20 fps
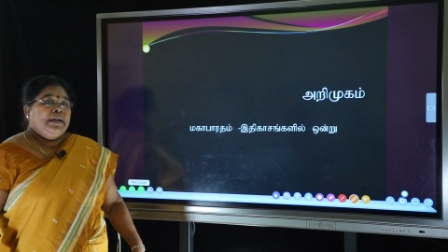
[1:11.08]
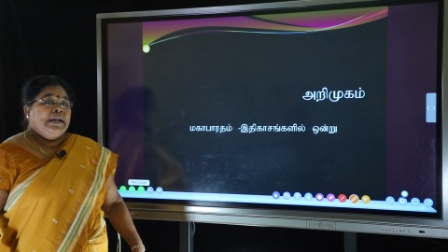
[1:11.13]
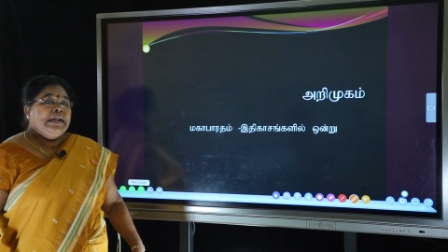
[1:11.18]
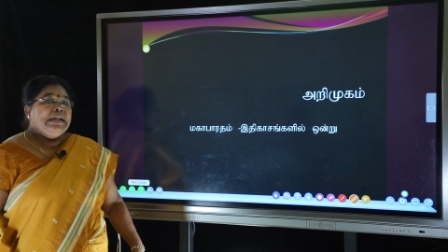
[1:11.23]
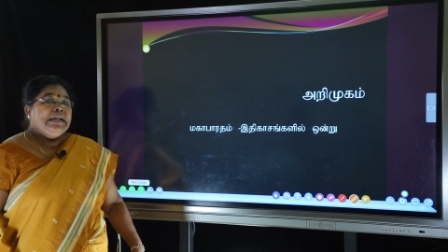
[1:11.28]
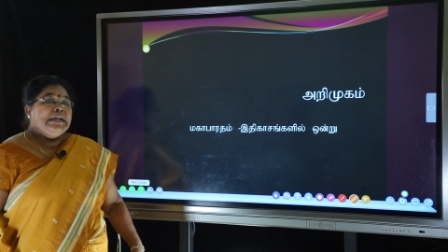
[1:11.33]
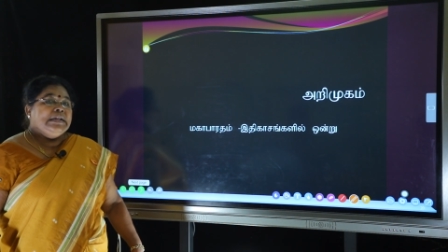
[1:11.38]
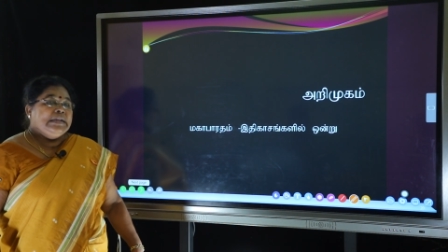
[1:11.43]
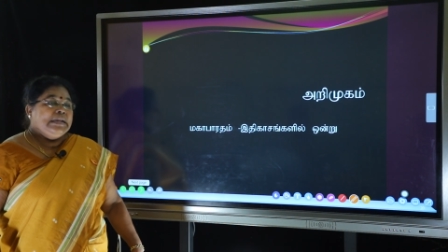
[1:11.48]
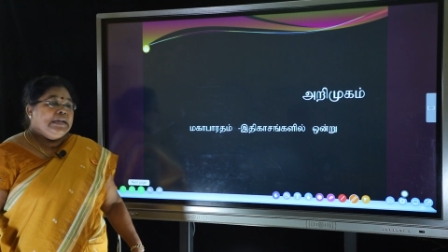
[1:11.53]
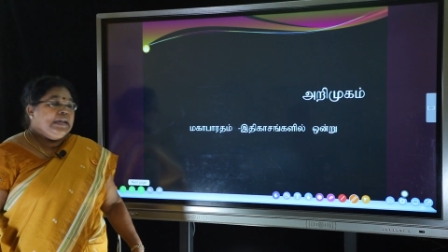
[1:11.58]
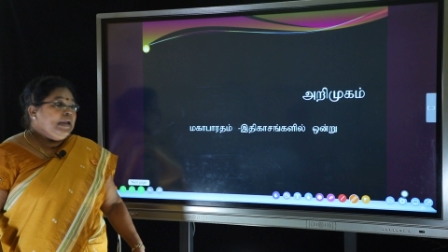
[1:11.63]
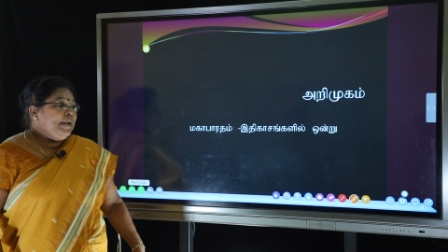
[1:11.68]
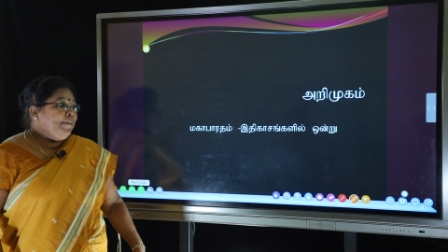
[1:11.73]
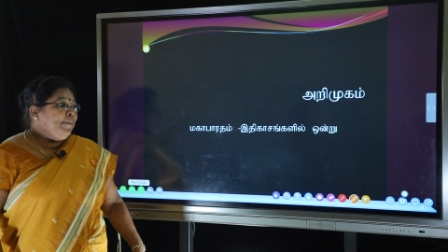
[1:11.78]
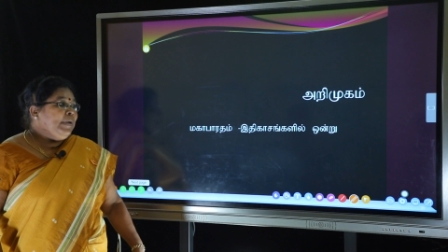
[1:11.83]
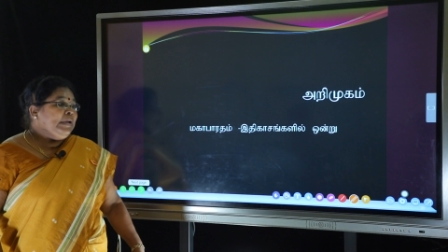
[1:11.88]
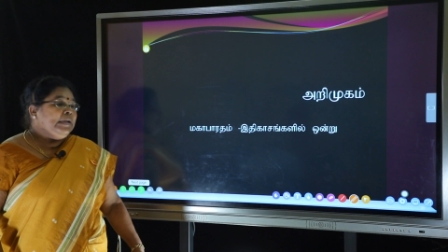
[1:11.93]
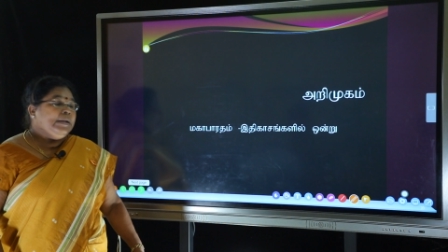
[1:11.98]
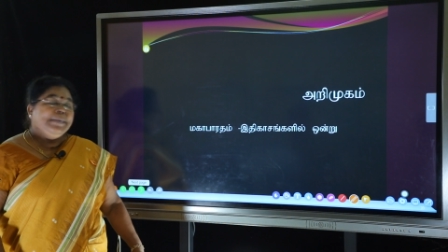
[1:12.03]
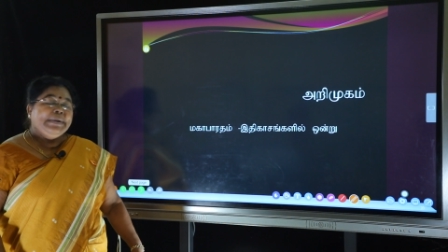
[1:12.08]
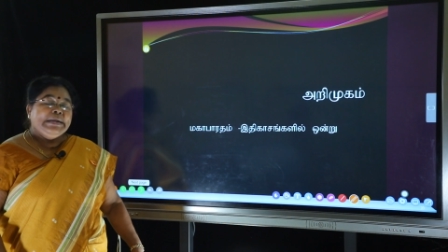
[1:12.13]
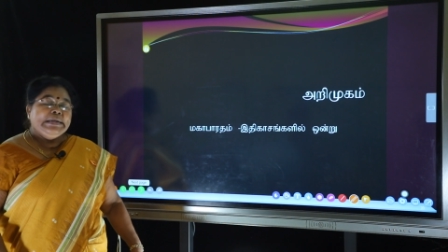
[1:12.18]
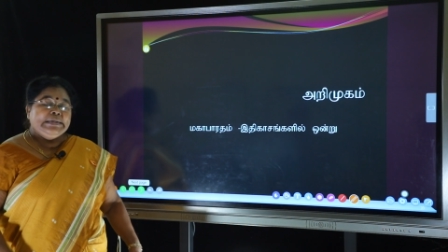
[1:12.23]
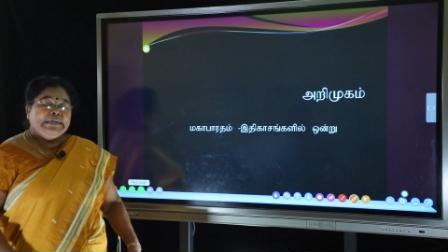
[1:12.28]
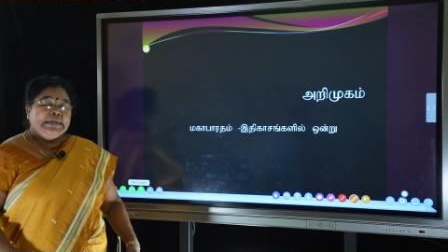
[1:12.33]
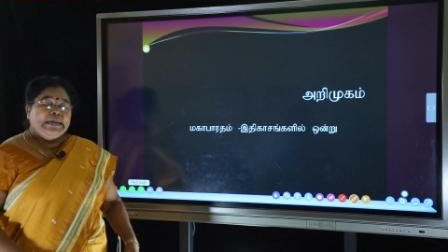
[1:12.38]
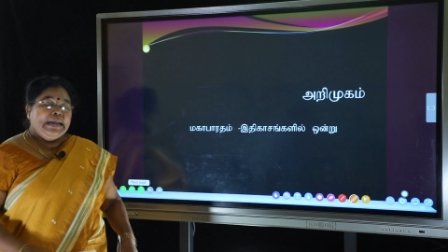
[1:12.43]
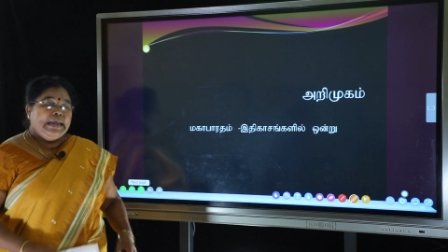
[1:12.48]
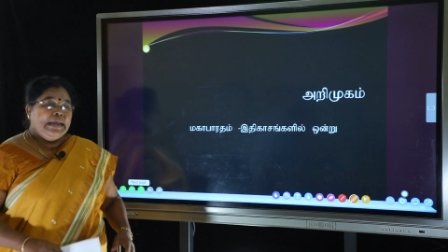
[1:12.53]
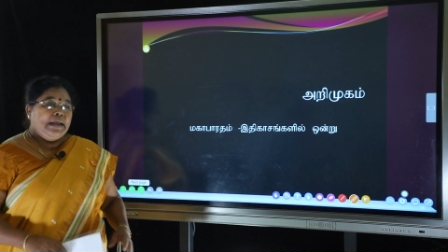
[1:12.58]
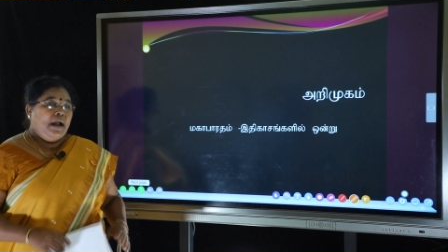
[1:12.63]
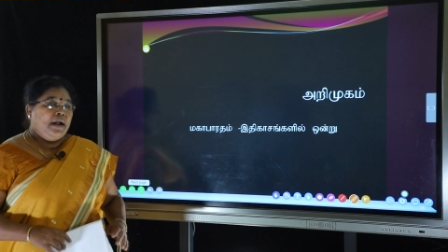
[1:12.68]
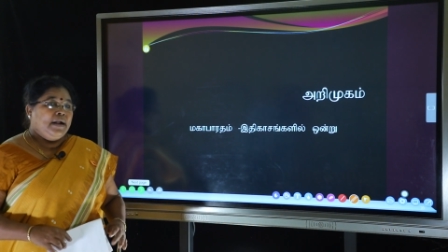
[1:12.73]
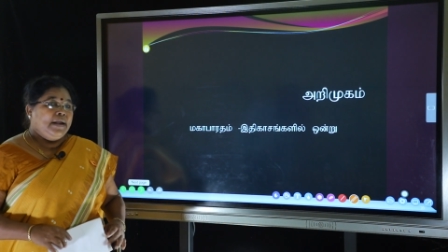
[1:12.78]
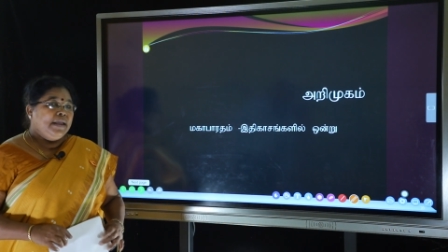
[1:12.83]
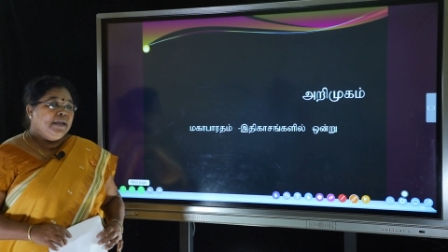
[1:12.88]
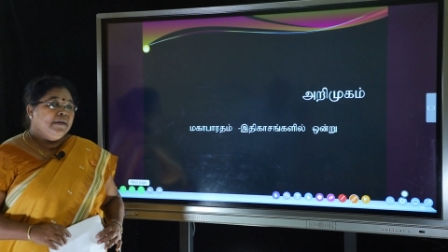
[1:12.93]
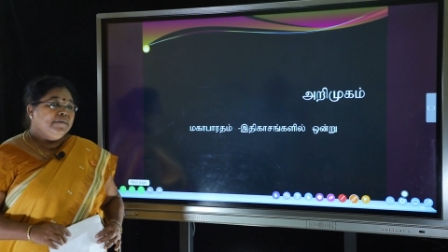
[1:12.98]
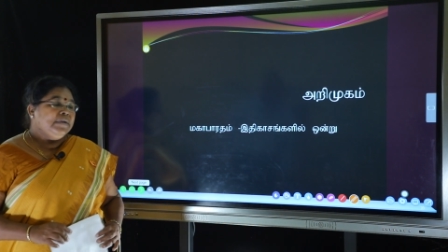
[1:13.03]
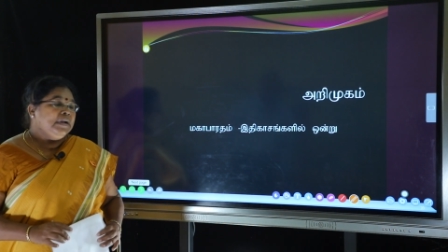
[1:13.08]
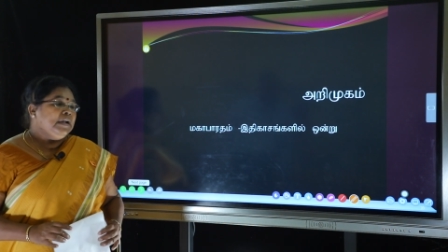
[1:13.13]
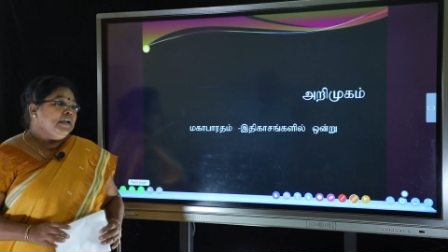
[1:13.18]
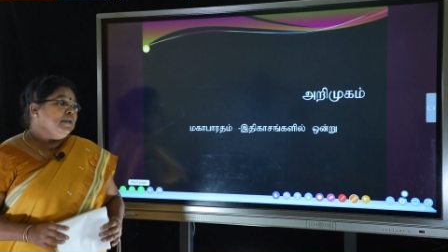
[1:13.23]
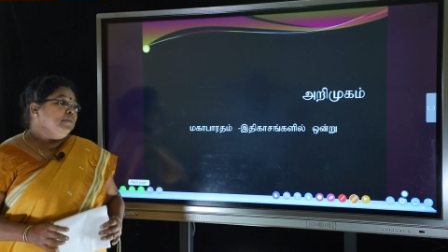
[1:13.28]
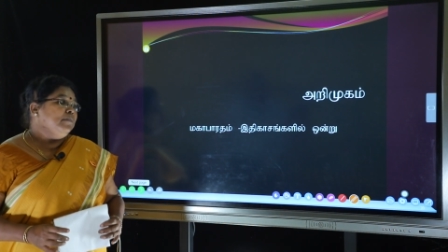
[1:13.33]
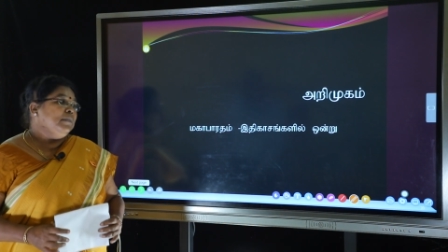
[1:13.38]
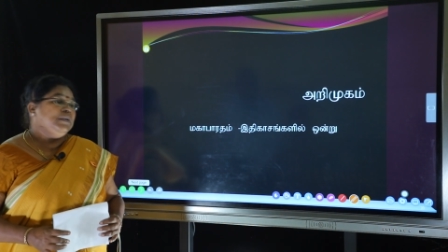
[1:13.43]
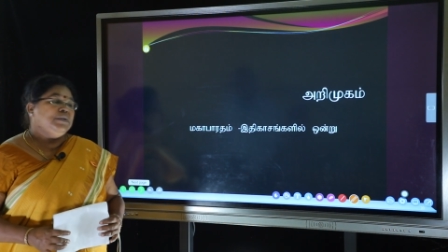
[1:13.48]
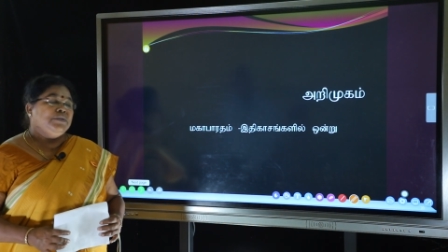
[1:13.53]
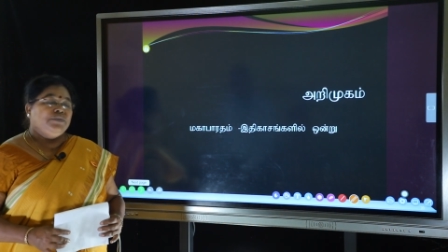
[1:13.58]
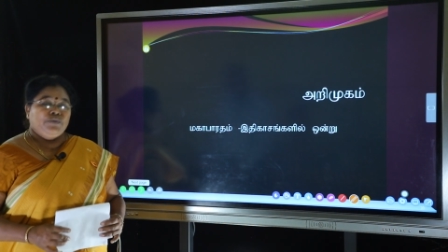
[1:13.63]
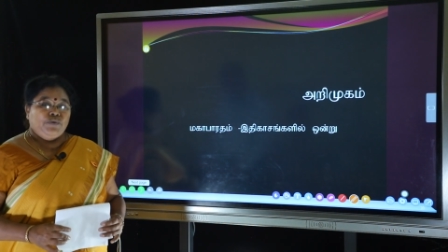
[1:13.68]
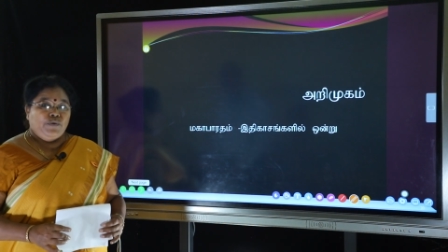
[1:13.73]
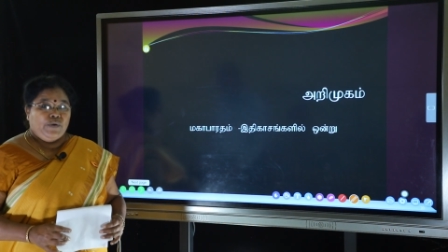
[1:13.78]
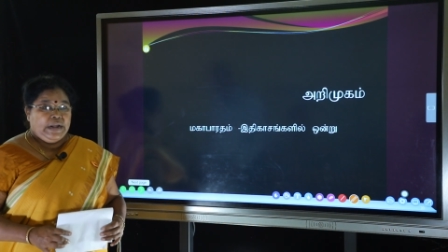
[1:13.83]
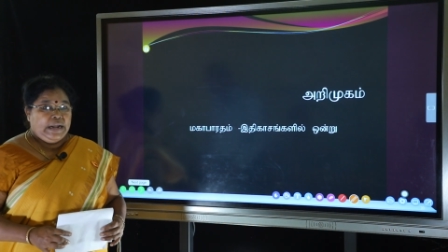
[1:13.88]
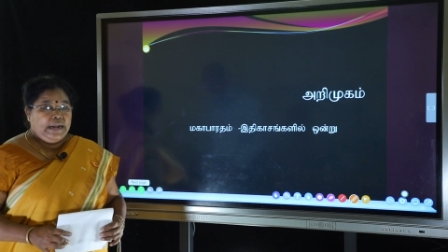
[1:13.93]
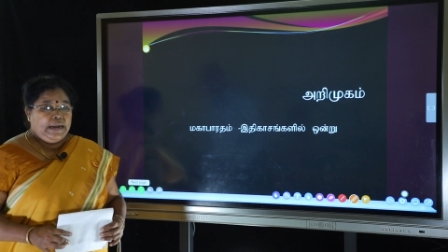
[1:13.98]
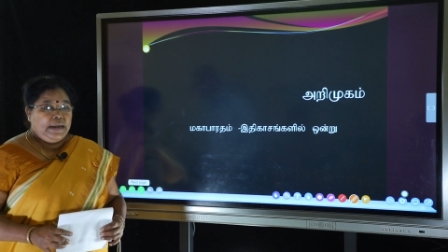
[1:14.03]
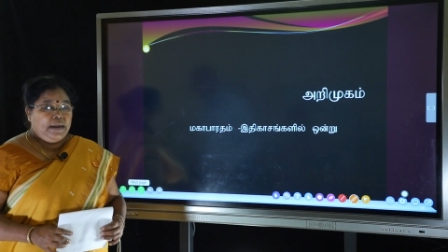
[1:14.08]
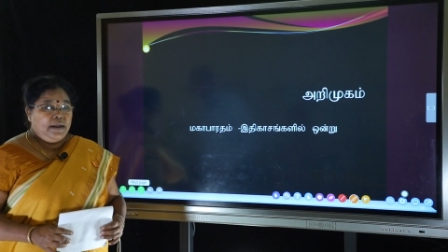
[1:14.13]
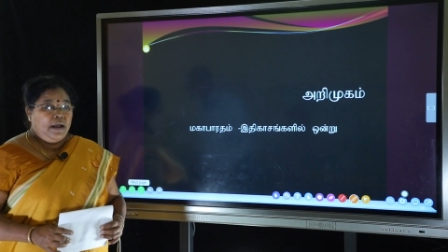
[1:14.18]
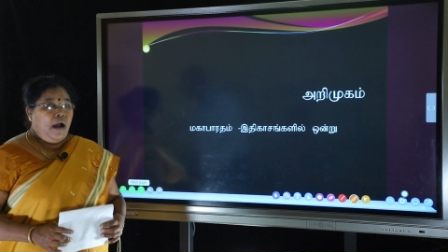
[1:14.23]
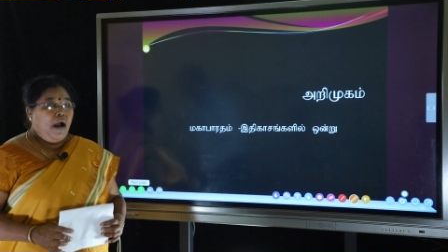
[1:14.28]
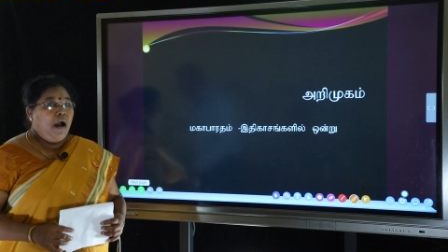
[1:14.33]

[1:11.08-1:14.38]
நல்ல நிலை பெருவேட்டினை அடைய வேண்டும் என்று சொல்லி